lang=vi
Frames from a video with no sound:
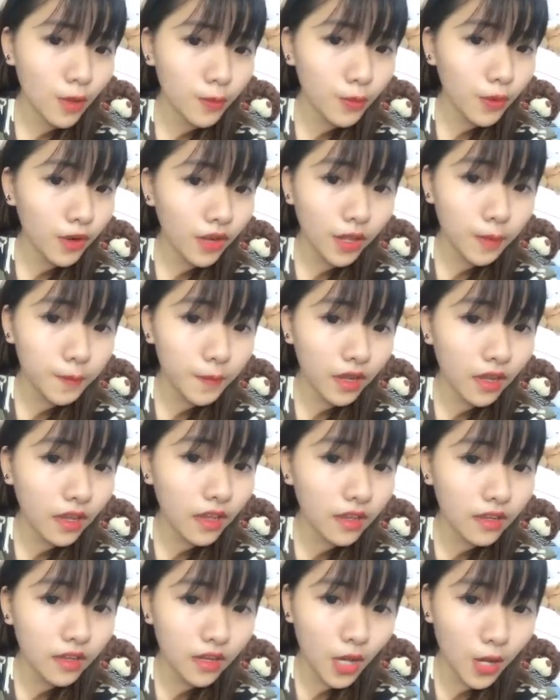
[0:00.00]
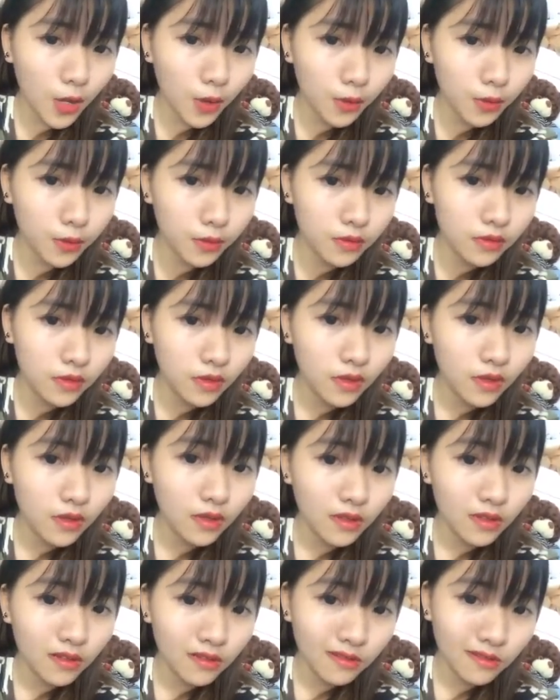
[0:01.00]
nó không có khen bạn hay đâu
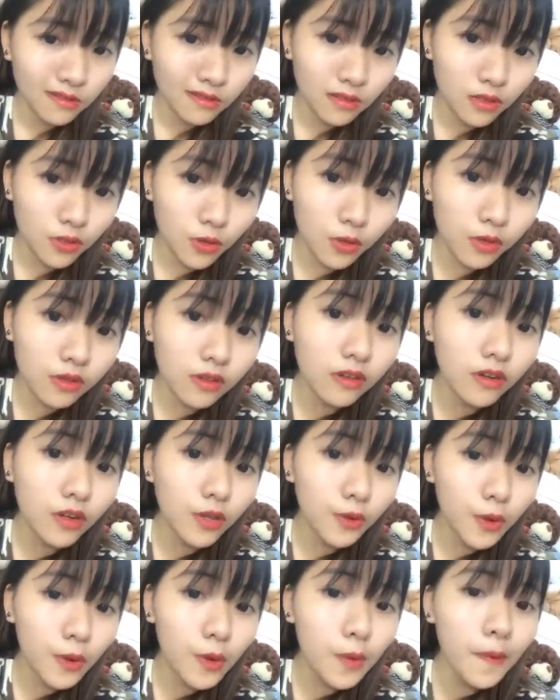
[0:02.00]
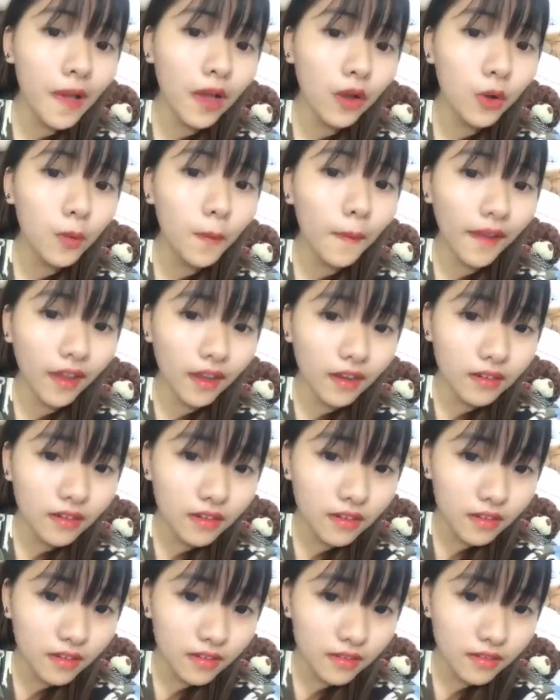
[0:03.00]
nó còn cười vô cái mặt của bạn